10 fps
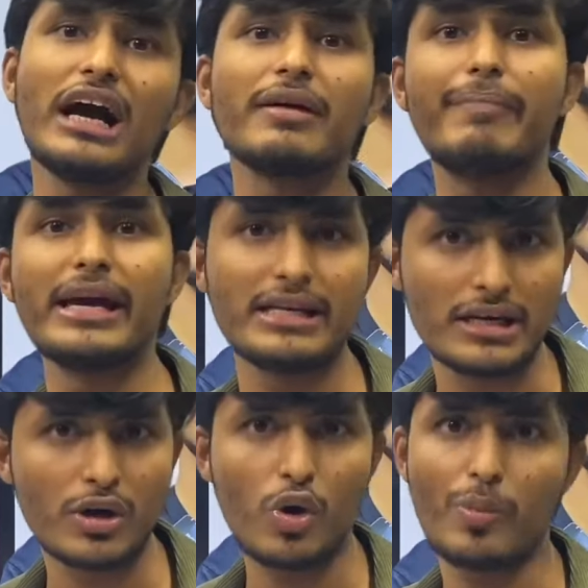থাকবেই
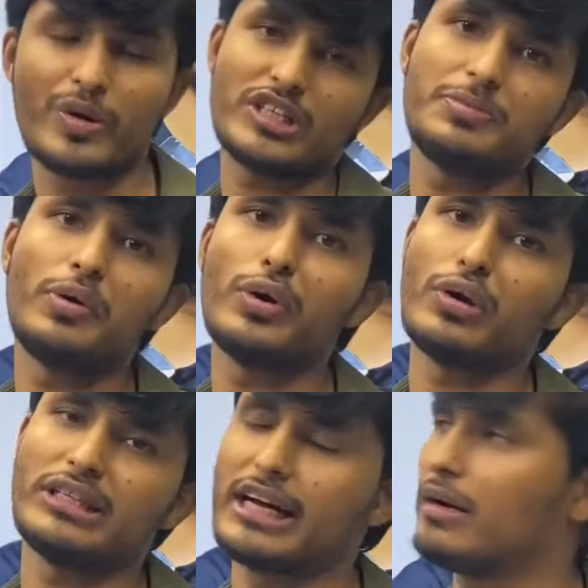কমন আসবে
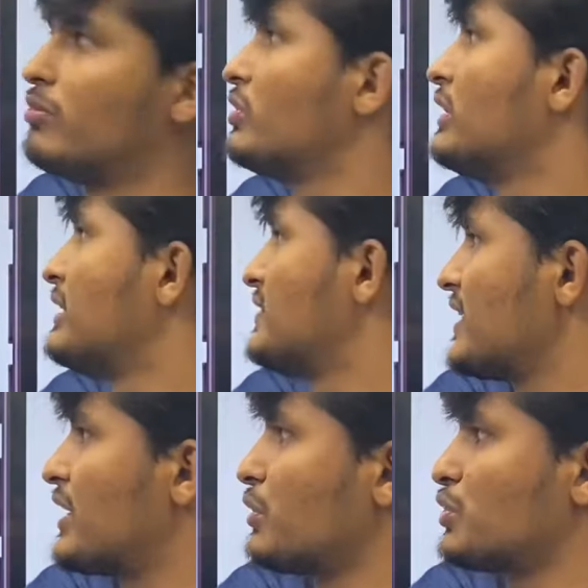ওইগুলো দেখাবো
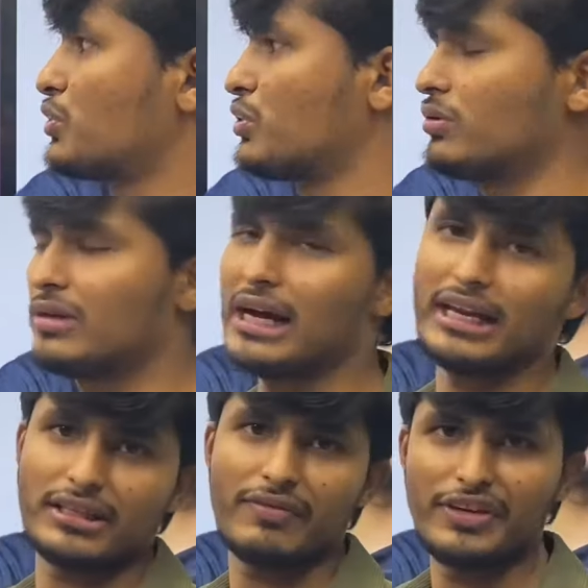সিকিউর জন্য
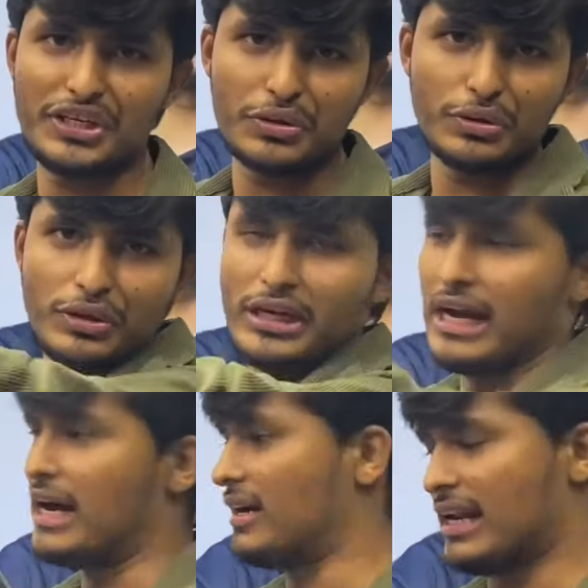আলাদা ভিডিও
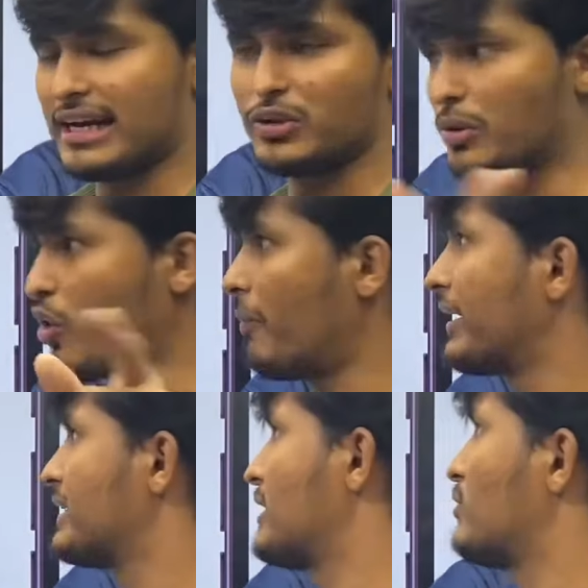লাগলে তোমরা
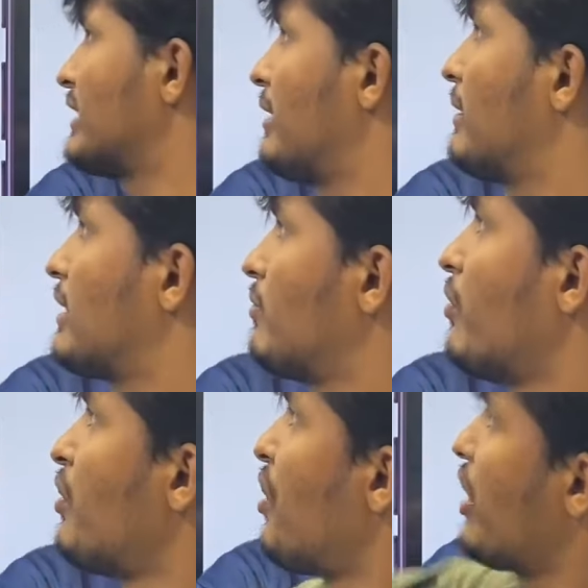কমেন্টে জানো তাহলে বানাবো
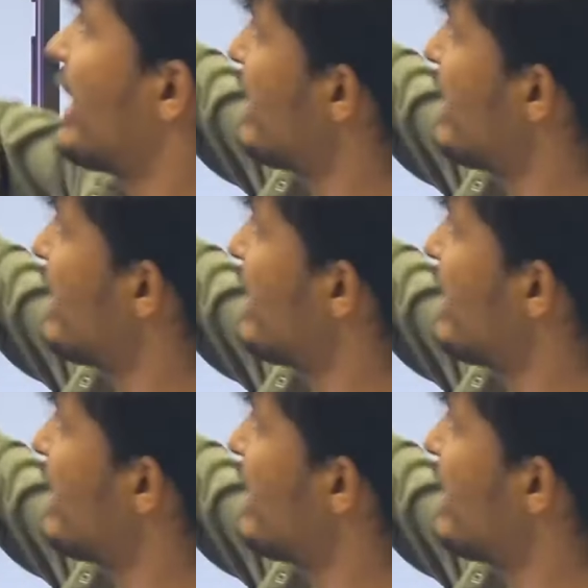ওকে